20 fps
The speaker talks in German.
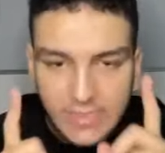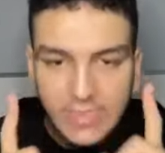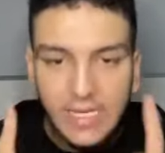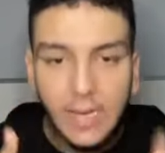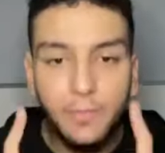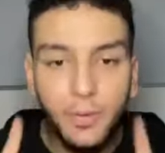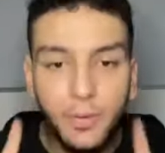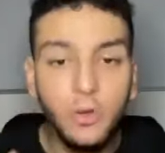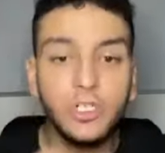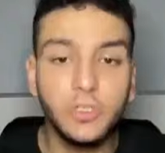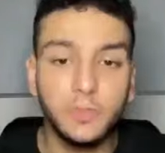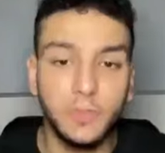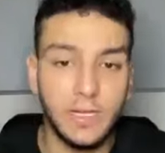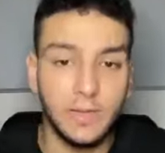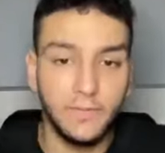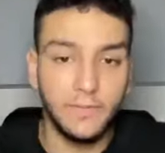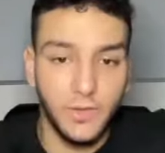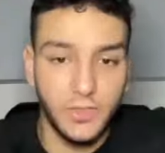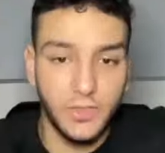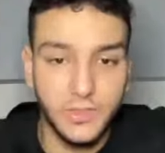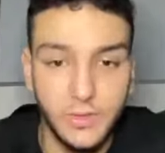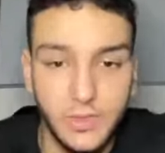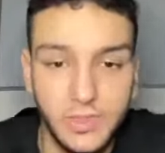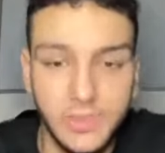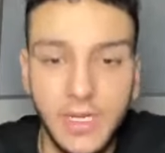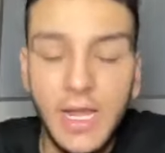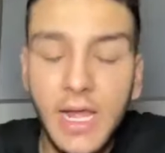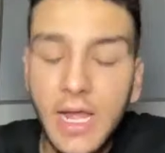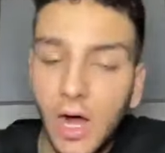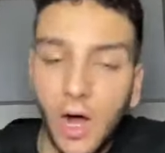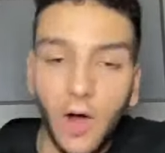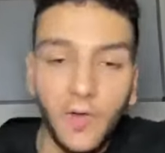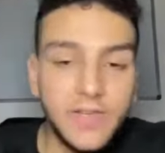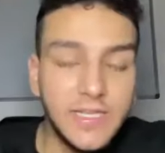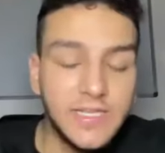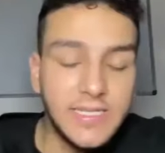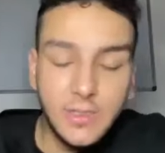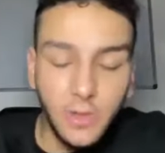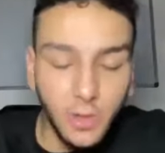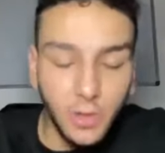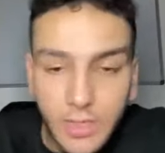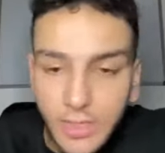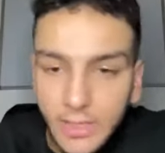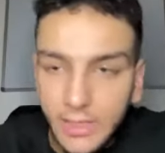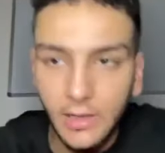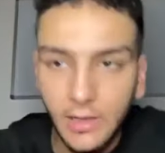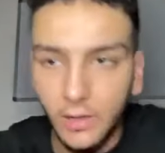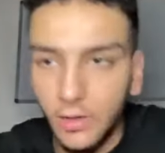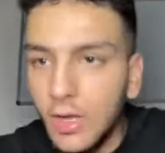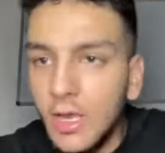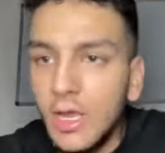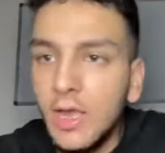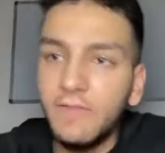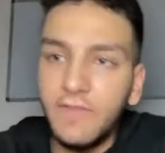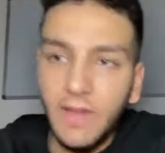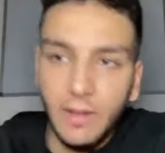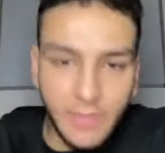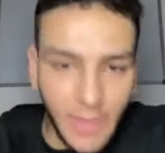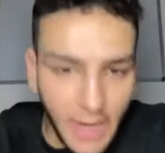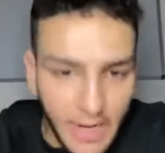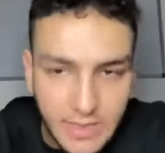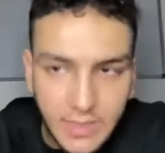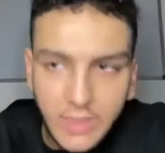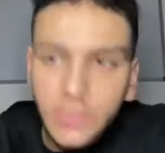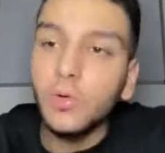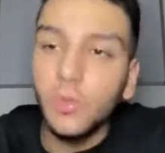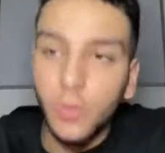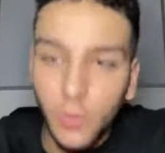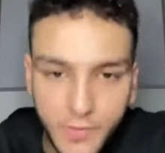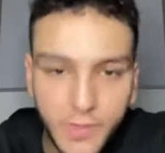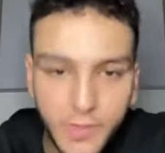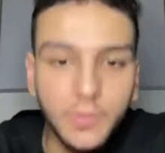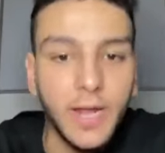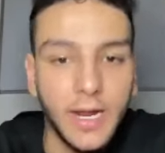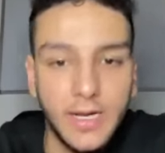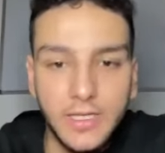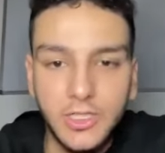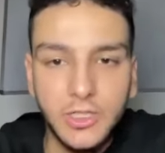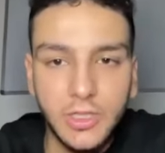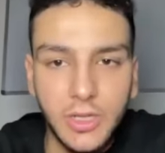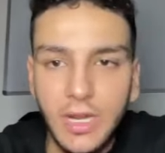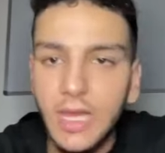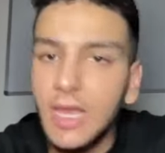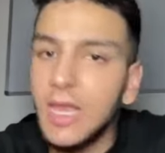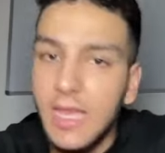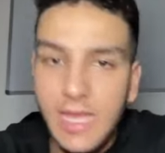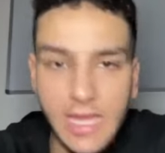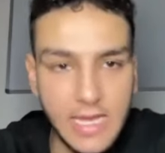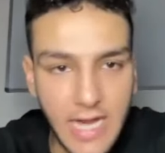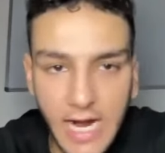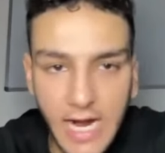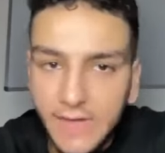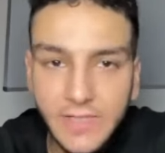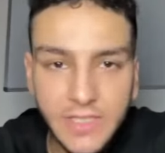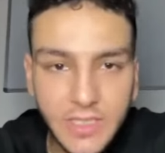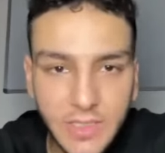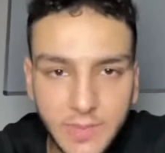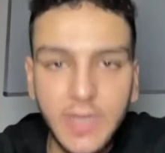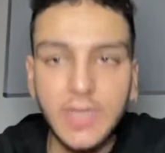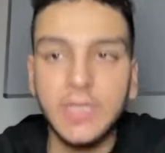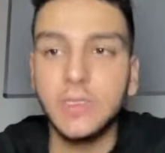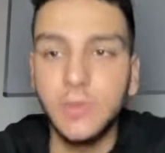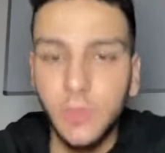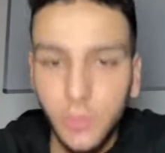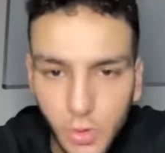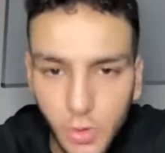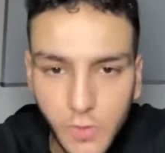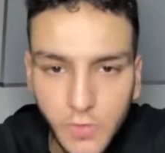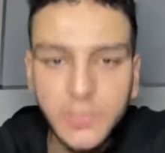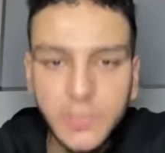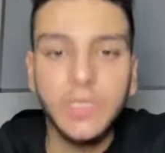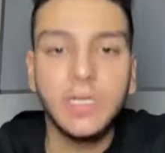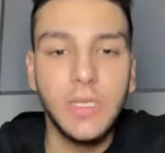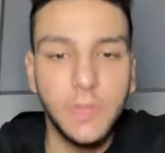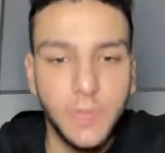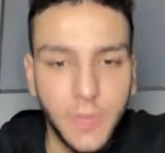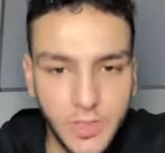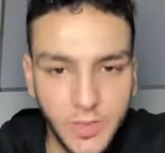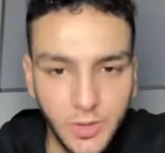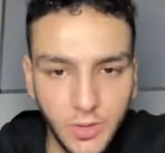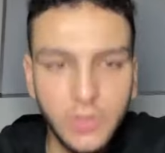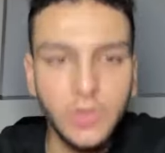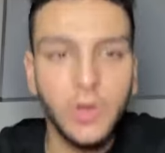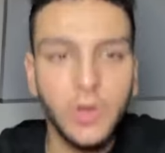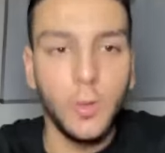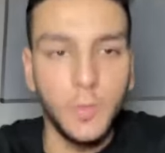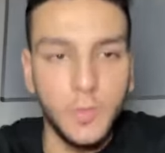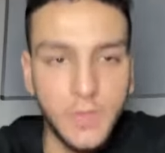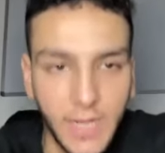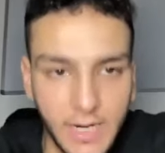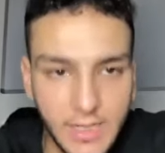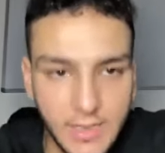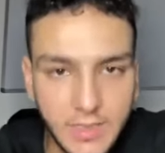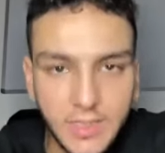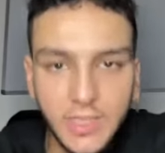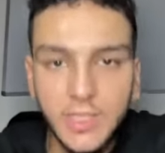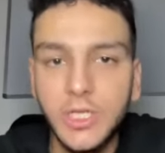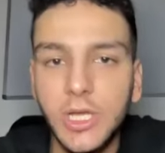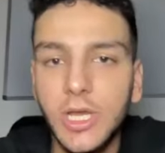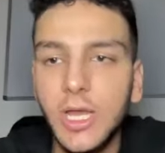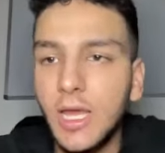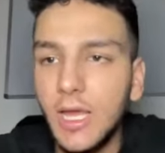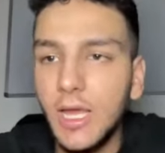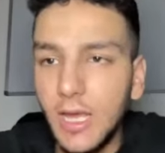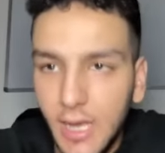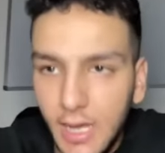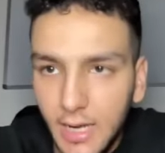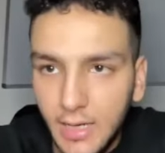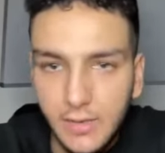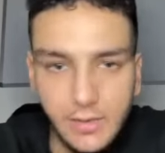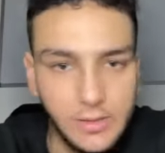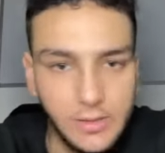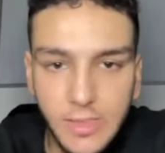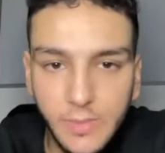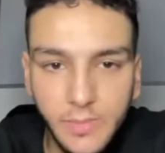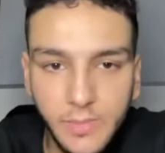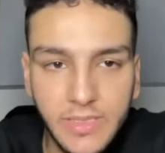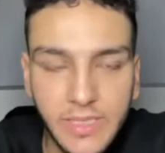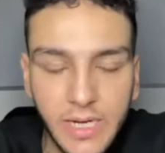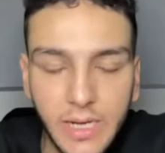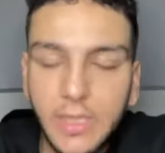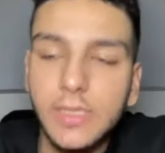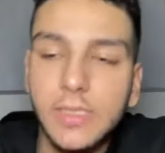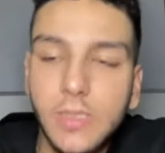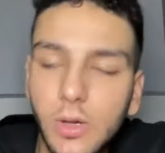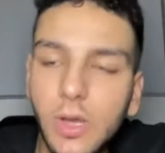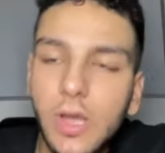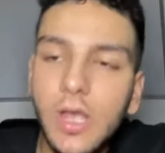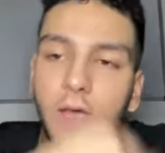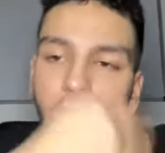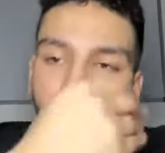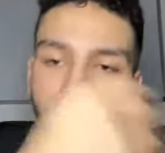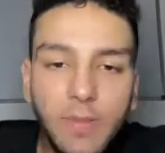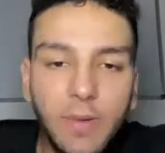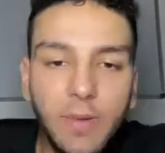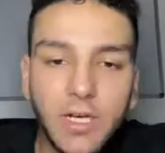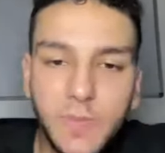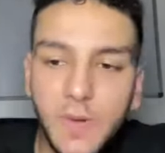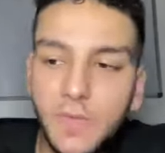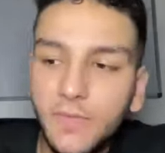Sei pünktlich bei deinen First Calls. Auf die Sekunde genau. Wir haben 30, ruf die um 30 an. Egal, was du machst. Du rufst die Person um 30 an. Simple Sache. So, wie mache